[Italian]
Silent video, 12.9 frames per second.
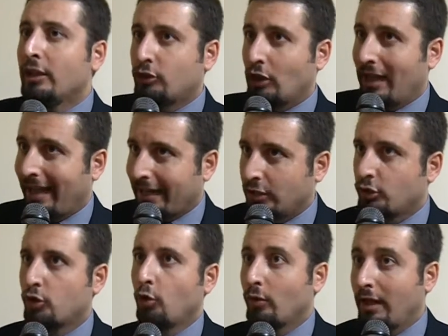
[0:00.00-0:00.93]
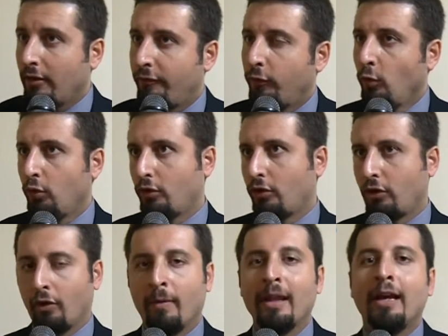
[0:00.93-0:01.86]
cioè la ragione, il
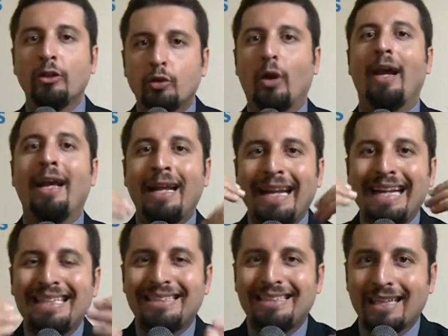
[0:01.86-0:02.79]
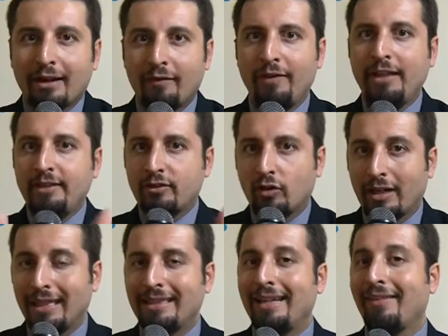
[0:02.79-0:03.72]
fulcro, cioè il servizio
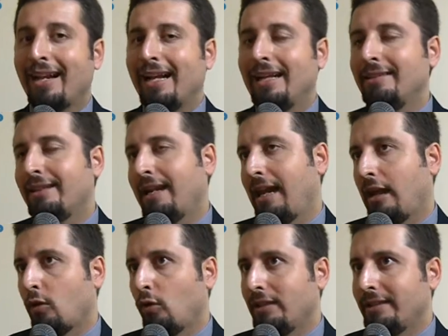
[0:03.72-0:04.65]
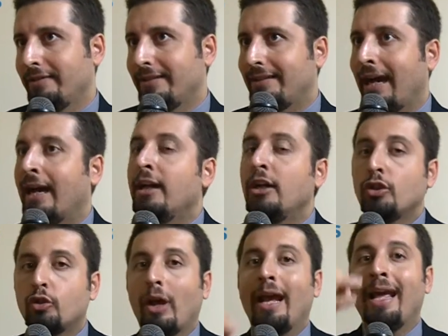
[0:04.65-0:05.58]
che deve rendere alla collettività collettività,
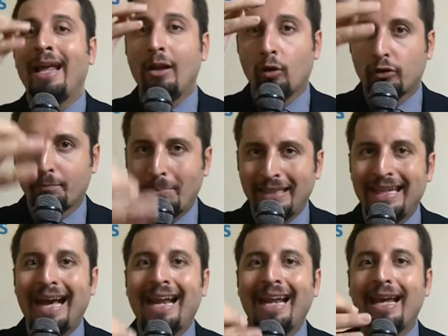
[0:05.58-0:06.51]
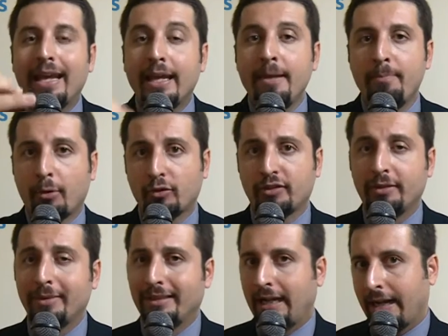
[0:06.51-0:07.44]
cioè l'ospedale in
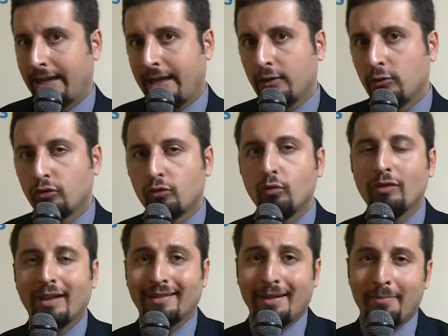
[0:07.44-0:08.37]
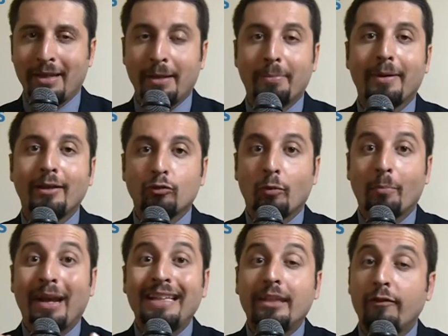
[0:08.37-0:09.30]
prossimità. Chiedo scusa se mi ripeto,
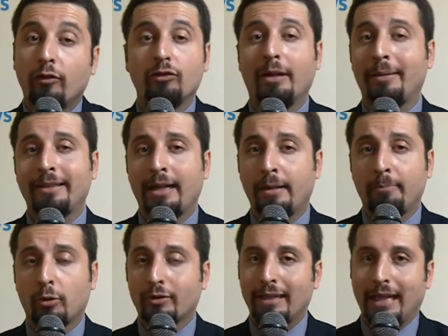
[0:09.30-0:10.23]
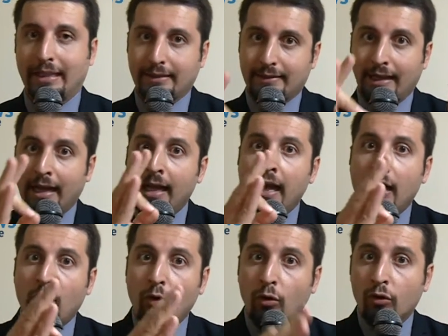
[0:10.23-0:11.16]
ma è di fondamentale importanza.
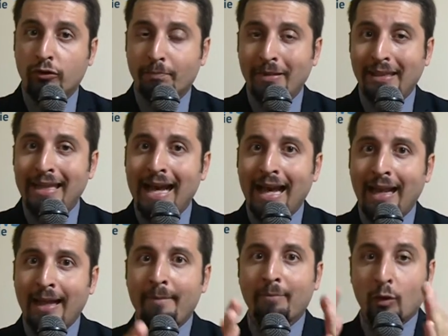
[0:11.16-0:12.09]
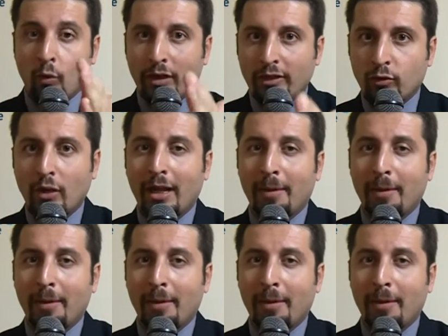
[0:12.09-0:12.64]
L'ospedale con i suoi